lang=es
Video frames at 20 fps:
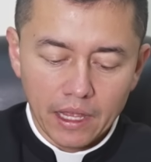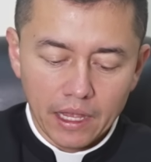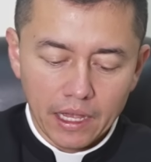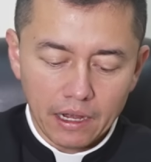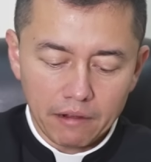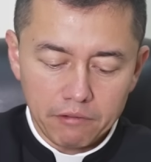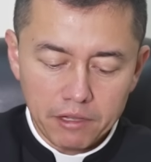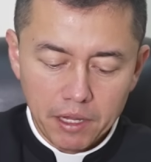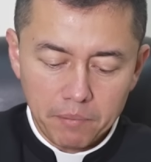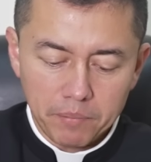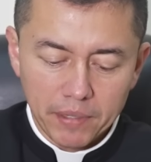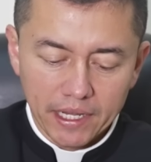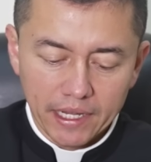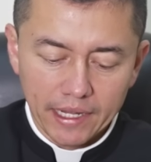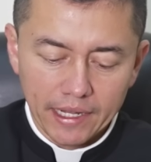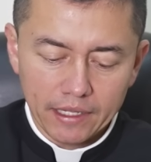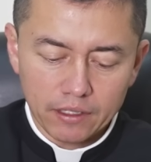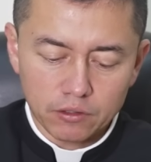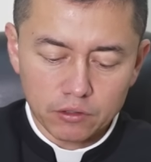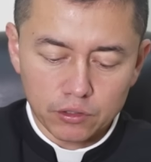Había
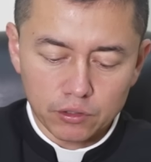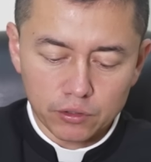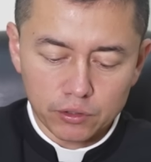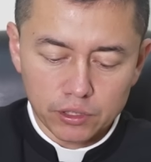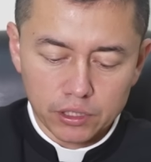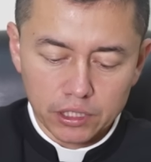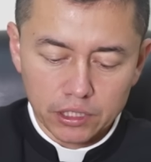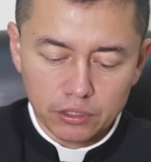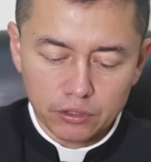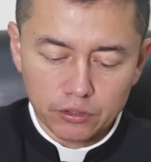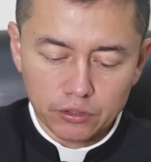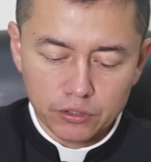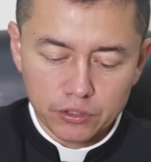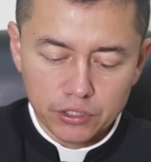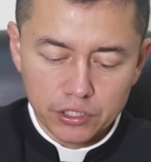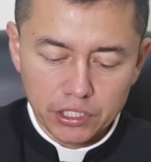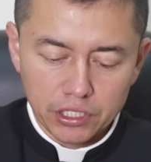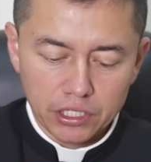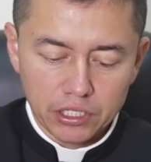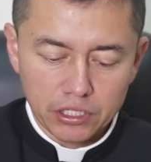pecado, lo
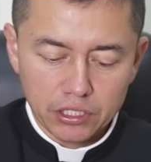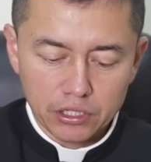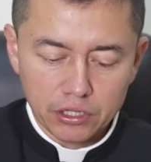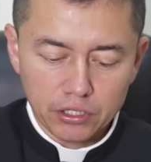reconocí,